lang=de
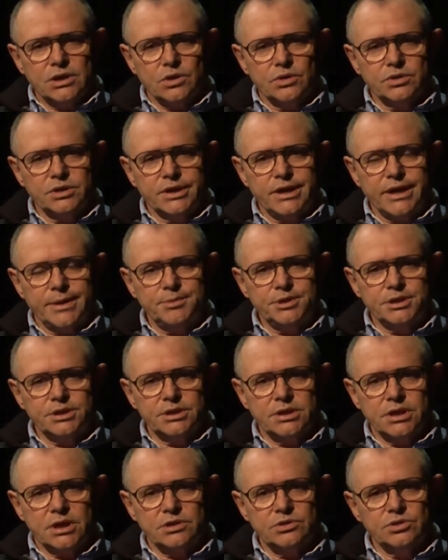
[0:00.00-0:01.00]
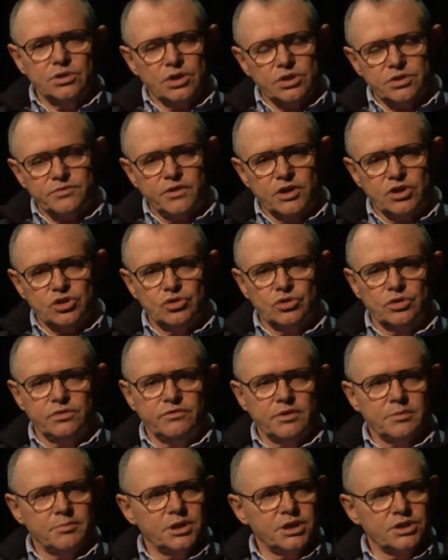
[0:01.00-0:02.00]
Und dann habe ich gedacht, ja, es wäre
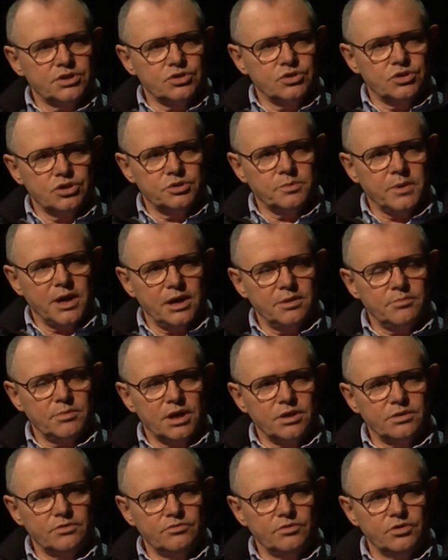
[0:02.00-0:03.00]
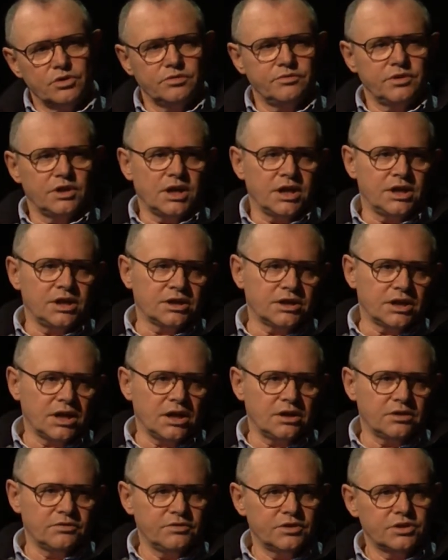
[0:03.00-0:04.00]
schön, wenn man das zu zweit machen würde. Wenn einer
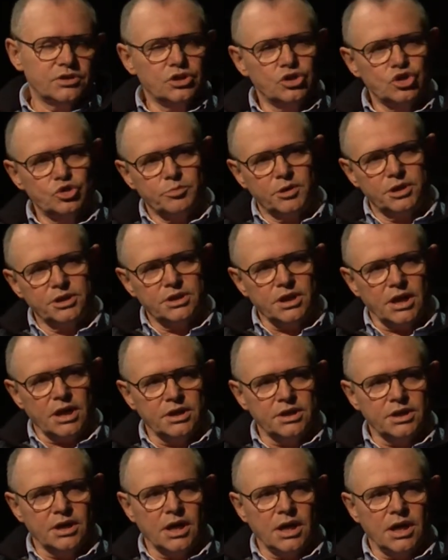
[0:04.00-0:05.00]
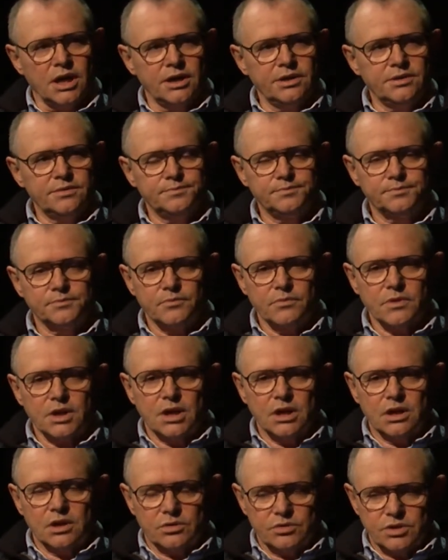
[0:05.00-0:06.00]
krank wird, dann springt der andere ein. Mhm.
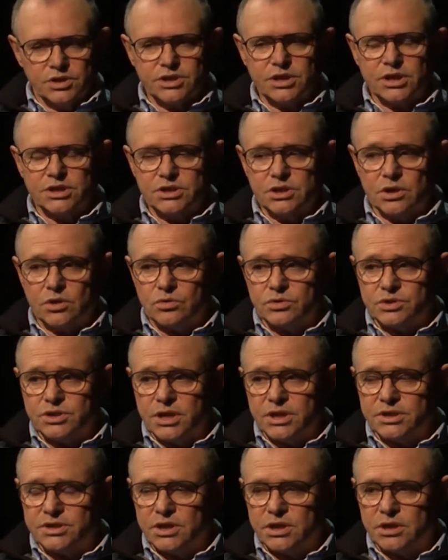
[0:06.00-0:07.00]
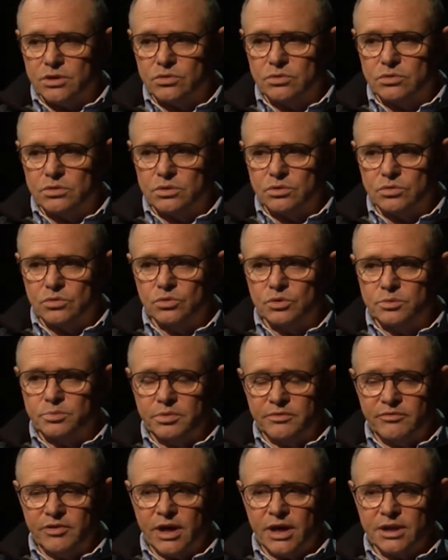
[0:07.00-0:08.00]
Und das hat sich auch sehr, sehr gut
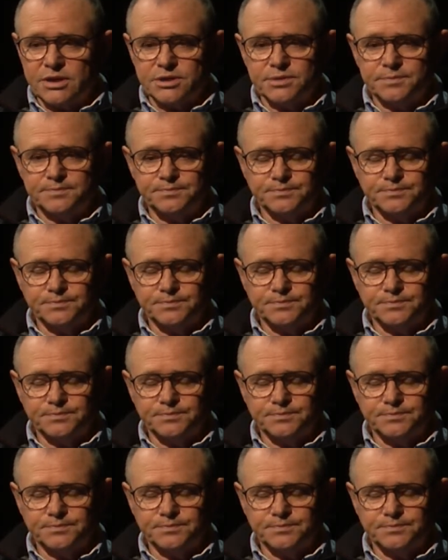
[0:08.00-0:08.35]
bewährt.